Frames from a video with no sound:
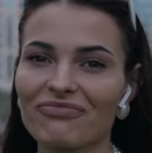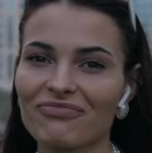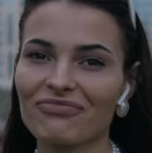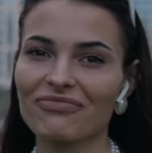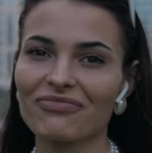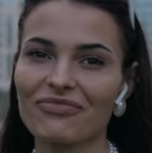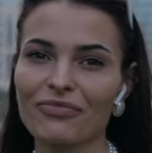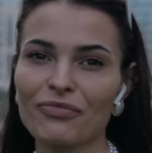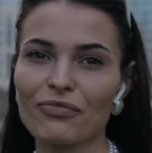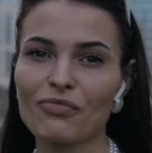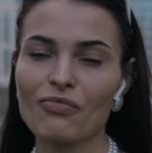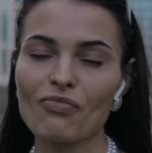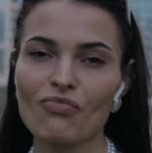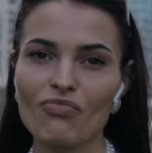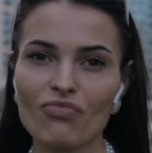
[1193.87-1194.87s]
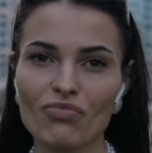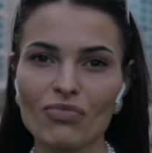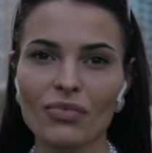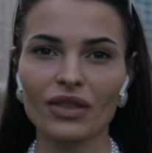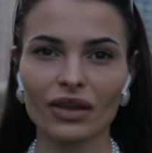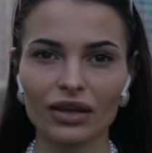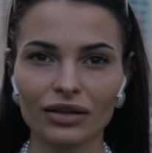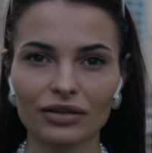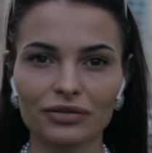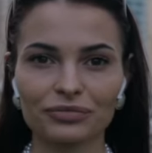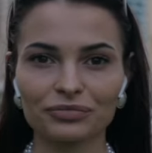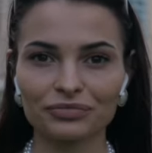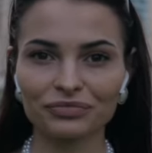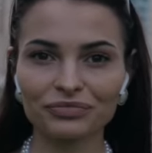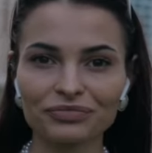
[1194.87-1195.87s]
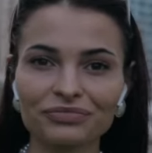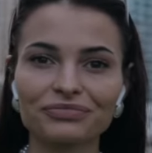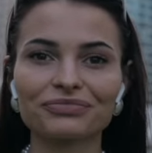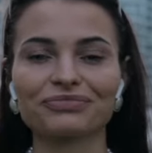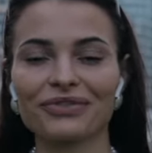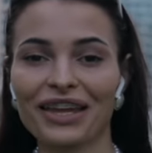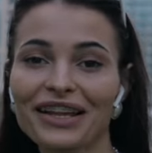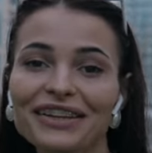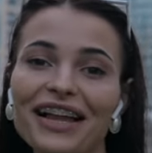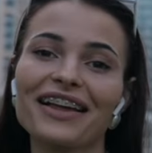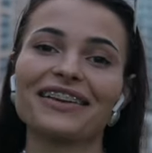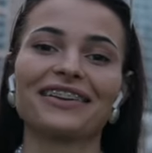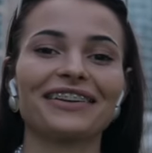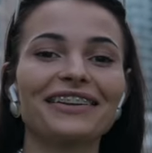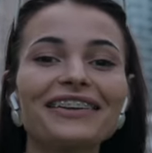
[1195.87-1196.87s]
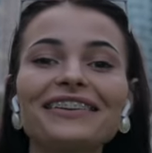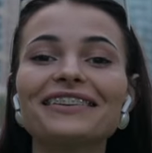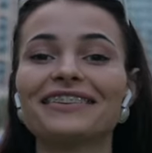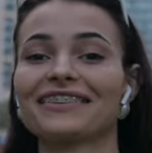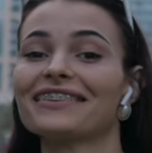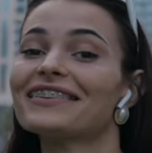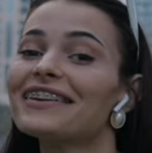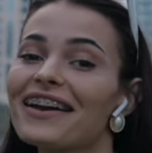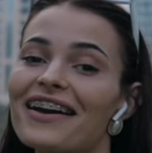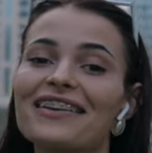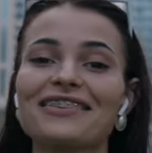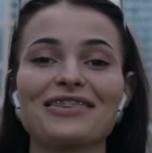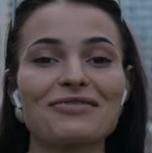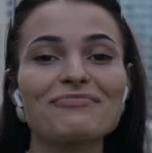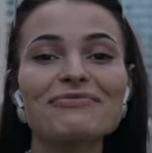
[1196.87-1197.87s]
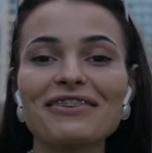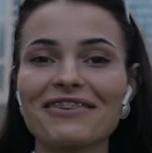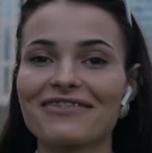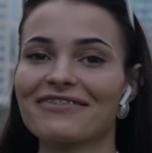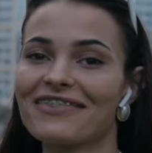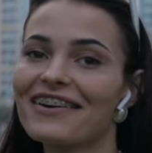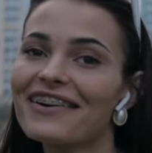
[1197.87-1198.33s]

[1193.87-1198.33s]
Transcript: сейчас тебе покажу картинку, давай. Мой мармеладный кошка там да